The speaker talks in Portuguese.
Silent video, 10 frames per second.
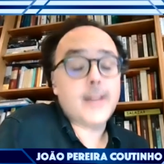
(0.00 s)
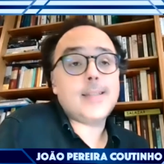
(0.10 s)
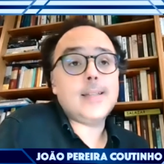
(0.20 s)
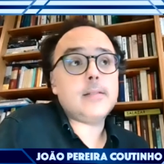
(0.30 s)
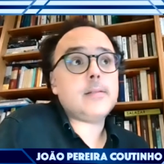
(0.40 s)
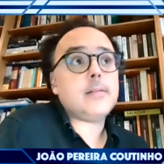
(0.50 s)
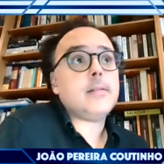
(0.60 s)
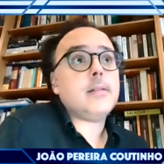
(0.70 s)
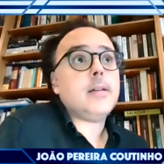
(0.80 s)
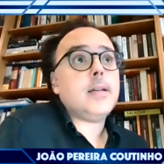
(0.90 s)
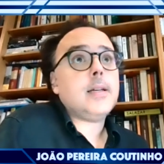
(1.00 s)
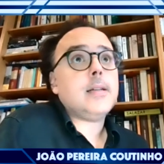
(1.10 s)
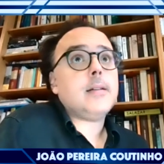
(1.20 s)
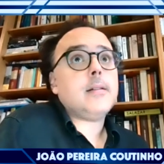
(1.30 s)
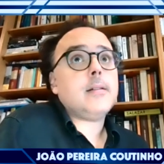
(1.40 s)
vai ser
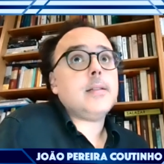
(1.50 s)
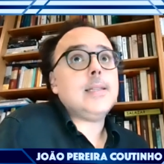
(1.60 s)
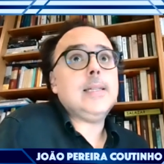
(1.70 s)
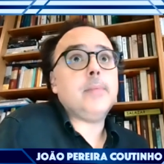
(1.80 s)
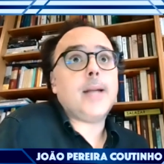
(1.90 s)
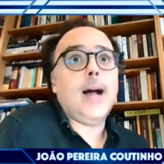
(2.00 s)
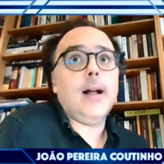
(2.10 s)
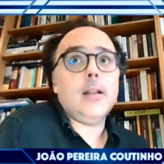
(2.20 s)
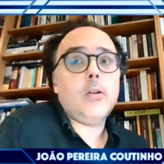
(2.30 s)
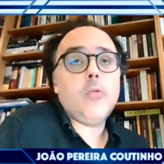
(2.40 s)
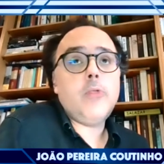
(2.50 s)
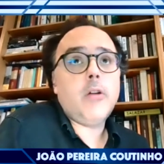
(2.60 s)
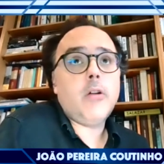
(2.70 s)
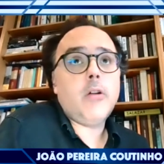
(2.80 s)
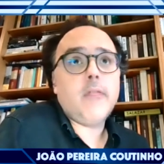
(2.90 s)
liberal ou
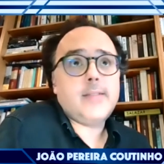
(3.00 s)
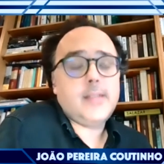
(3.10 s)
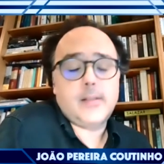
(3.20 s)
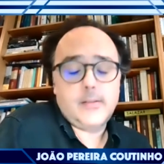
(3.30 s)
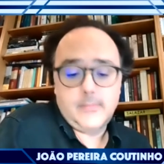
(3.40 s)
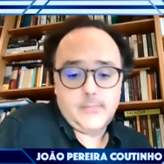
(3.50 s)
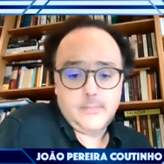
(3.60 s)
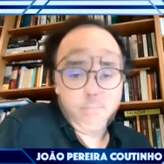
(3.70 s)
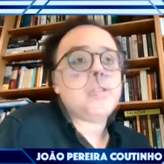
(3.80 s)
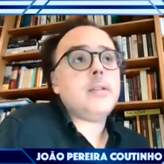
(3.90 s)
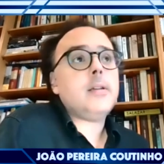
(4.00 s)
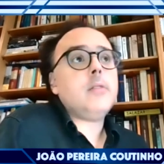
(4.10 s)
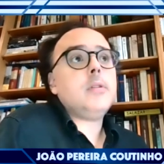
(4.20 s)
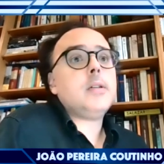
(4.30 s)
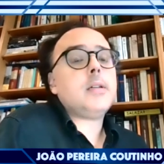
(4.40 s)
não vai ser. No
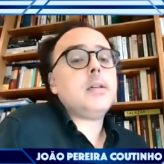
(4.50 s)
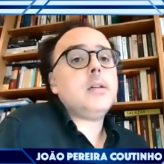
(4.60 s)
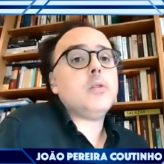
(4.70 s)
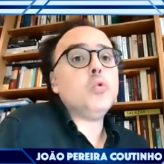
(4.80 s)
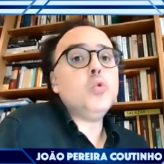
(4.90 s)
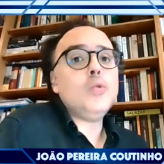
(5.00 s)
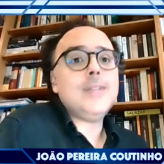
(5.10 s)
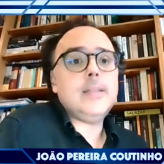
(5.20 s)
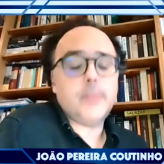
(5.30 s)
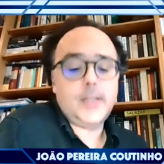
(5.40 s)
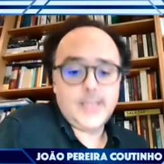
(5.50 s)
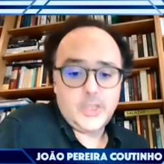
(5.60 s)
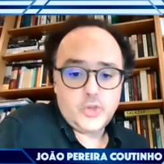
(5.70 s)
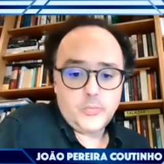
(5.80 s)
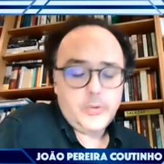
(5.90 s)
sentido de que o
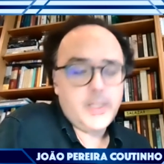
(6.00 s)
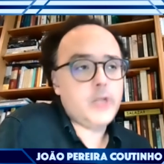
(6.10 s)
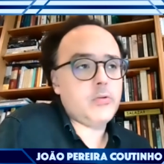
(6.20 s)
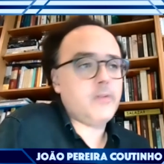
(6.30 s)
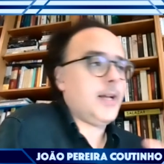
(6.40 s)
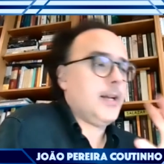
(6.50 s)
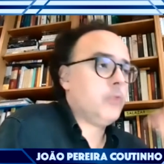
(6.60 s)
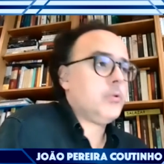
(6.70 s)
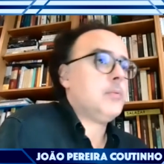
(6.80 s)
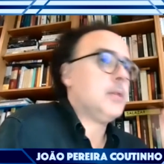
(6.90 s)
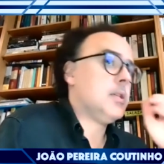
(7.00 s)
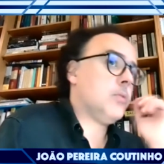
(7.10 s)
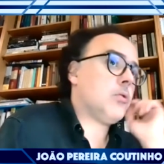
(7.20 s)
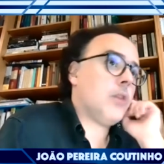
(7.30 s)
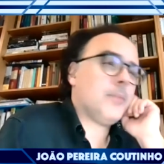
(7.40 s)
liberalismo, e aqui estou a falar não do
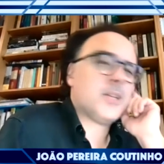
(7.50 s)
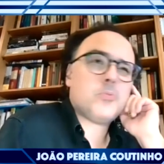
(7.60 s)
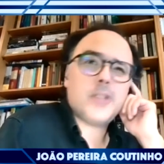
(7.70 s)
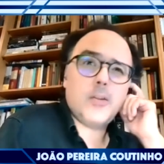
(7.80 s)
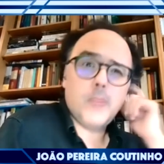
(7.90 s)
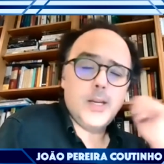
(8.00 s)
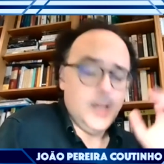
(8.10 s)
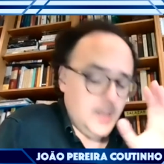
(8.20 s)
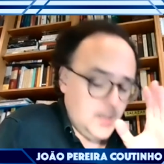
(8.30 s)
liberalismo económico, as pessoas têm uma,